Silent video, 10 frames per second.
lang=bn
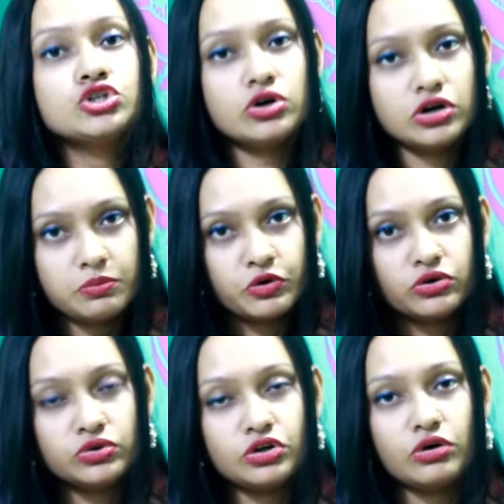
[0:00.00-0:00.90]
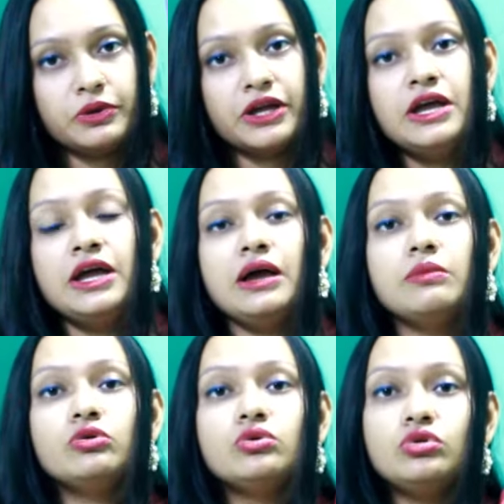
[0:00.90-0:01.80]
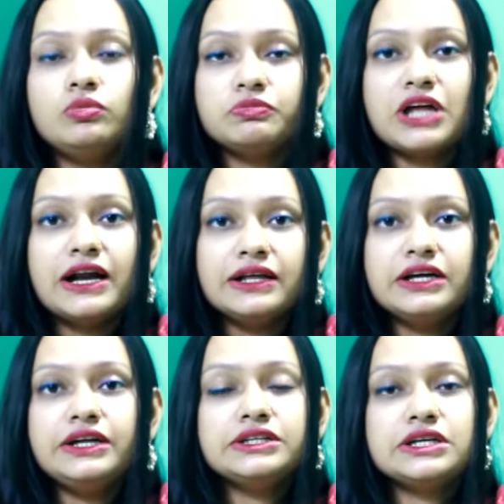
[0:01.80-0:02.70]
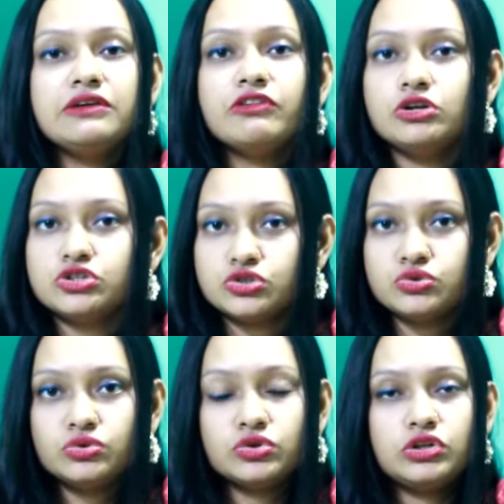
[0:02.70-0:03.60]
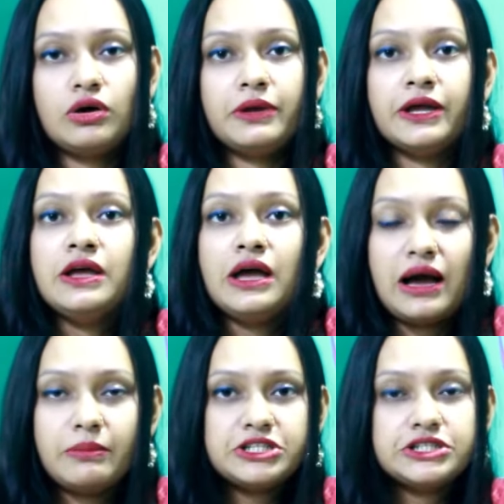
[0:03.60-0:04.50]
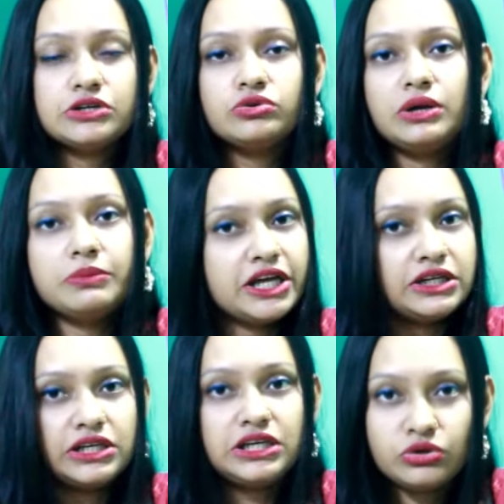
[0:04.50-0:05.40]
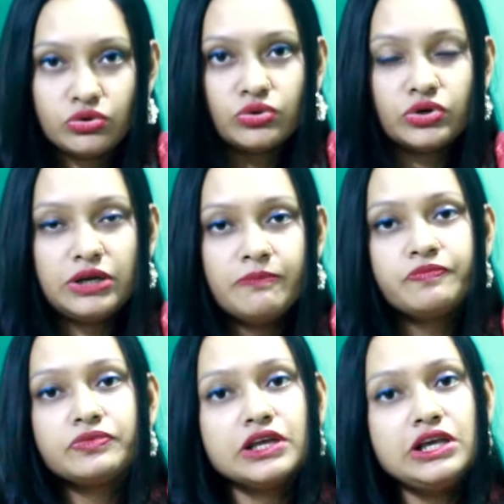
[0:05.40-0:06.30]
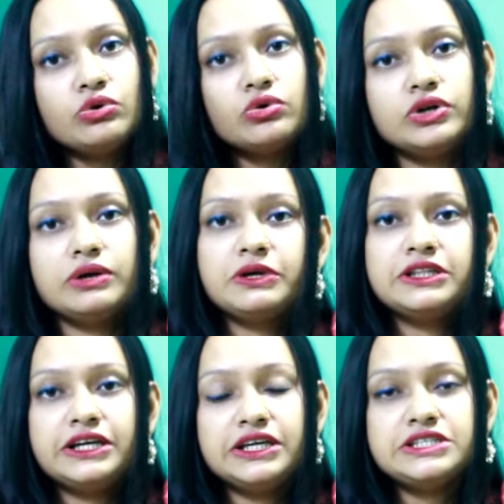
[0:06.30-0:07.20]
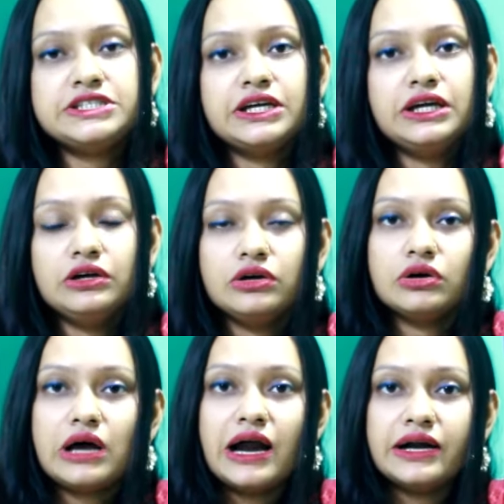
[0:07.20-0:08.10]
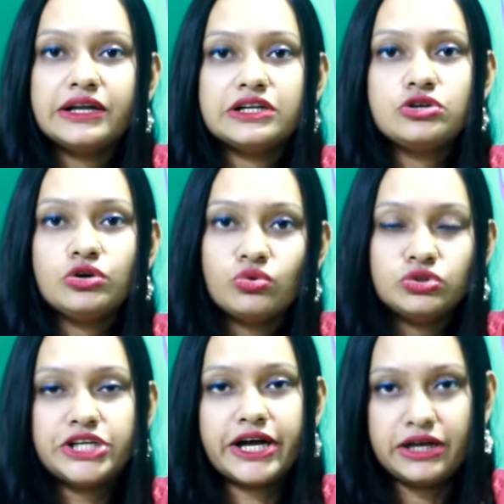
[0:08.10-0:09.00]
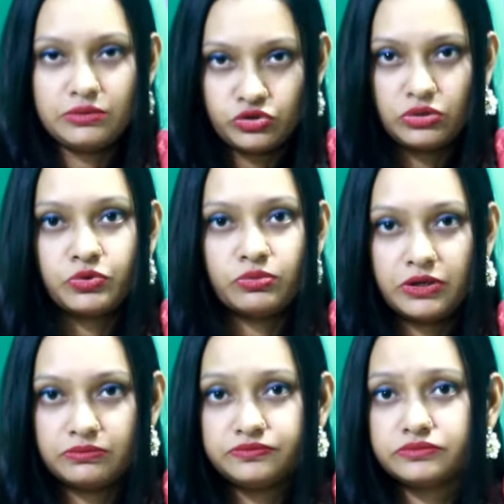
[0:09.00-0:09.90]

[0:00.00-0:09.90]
শরণাপন্ন হতে হবে এবং খুব তাড়াতাড়ি এটার ইভ্যালুয়েশন শুরু করতে হবে আমরা যেটা করি আমরা একটা ইকো করি ইকো করে আমরা দেখি যে হার্টের আসলে কোন জায়গাটার মধ্যে প্রবলেম